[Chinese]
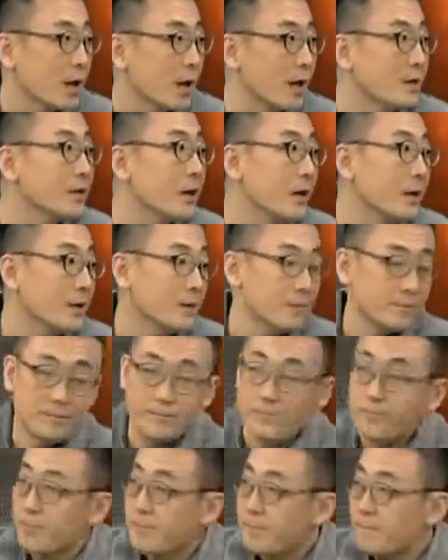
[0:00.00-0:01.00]
邯郸，
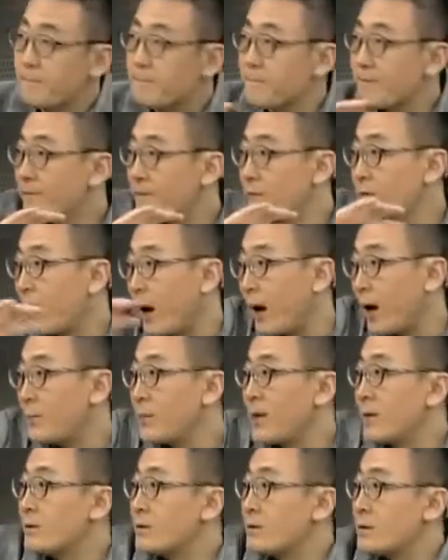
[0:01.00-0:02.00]
嗯，大
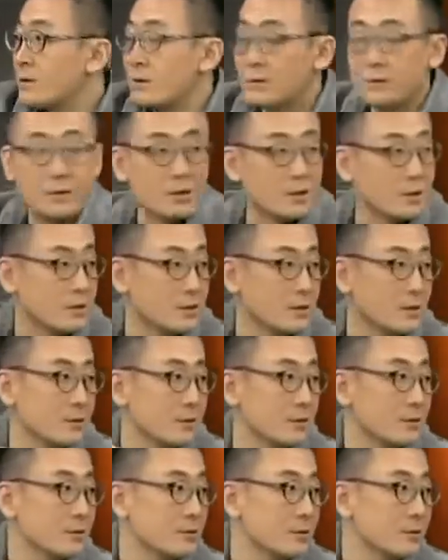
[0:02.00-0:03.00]
面积这个
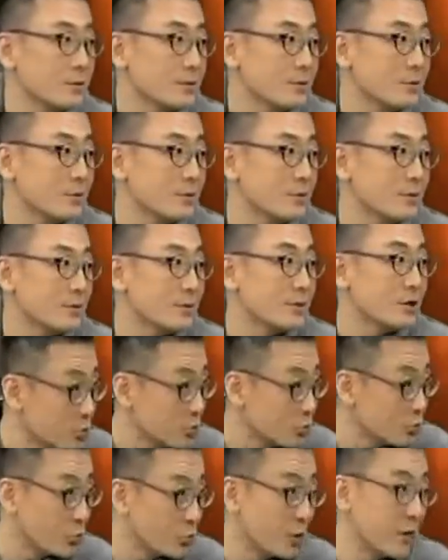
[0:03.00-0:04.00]
抢水
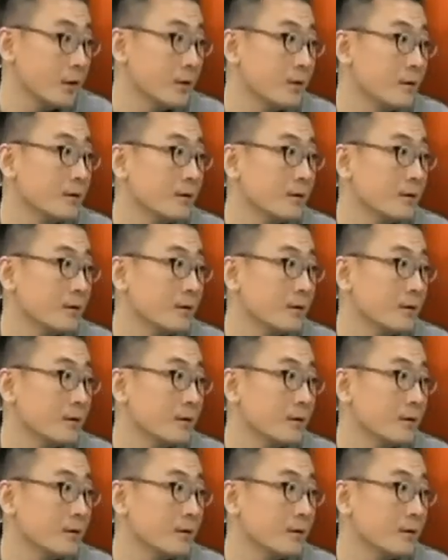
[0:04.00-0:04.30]
停水